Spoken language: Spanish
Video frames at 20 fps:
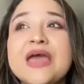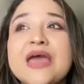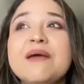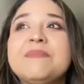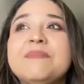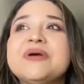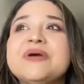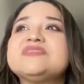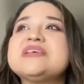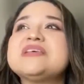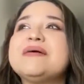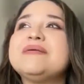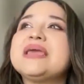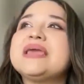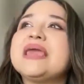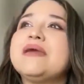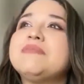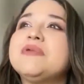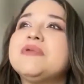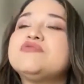Pero sabes
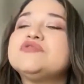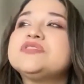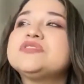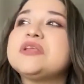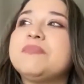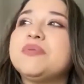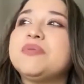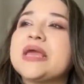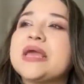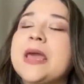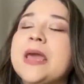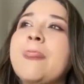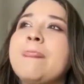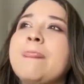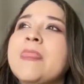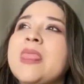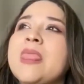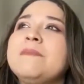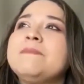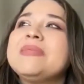que me gusta porque
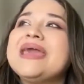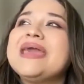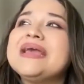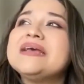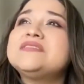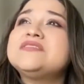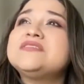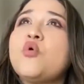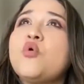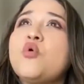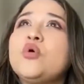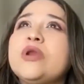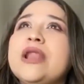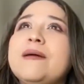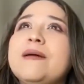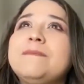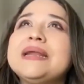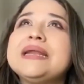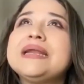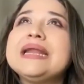es una
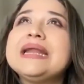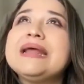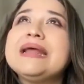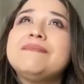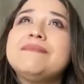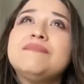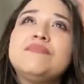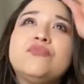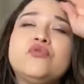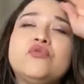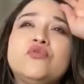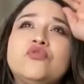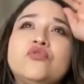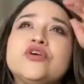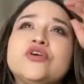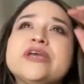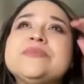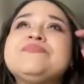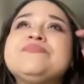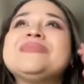manera
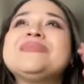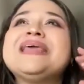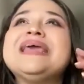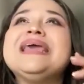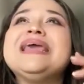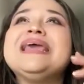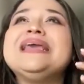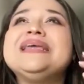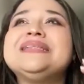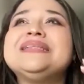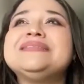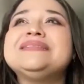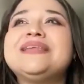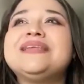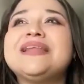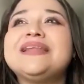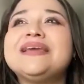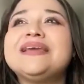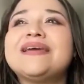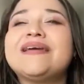muy
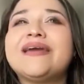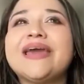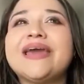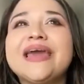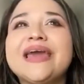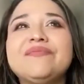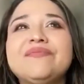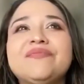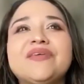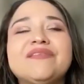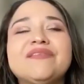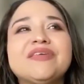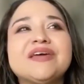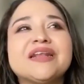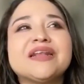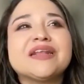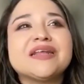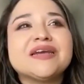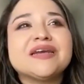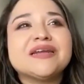inteligente de
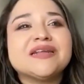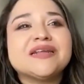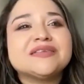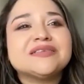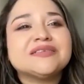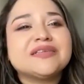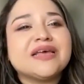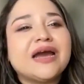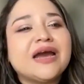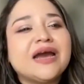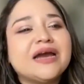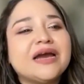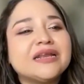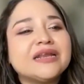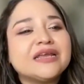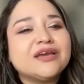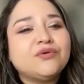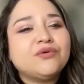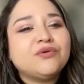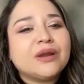regresar,
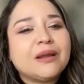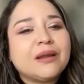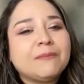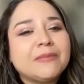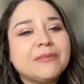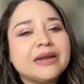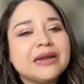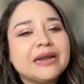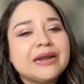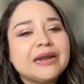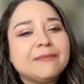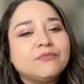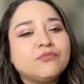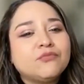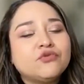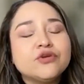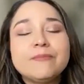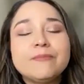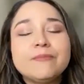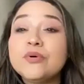es una manera
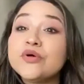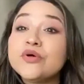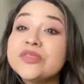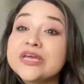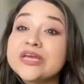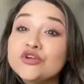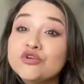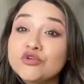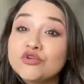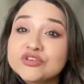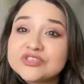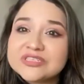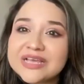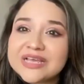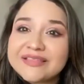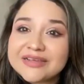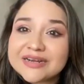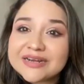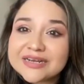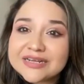muy
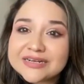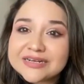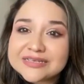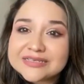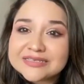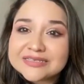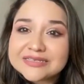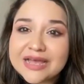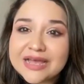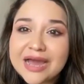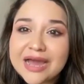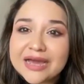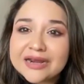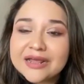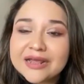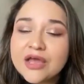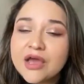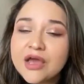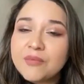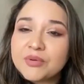poderosa de
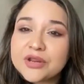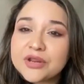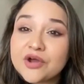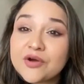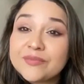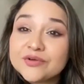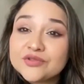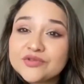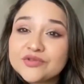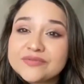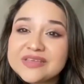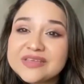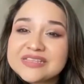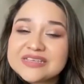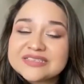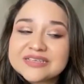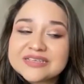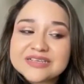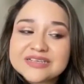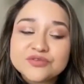regresar, porque como tú bien
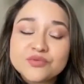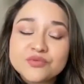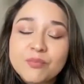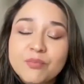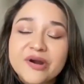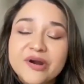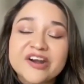dices, es un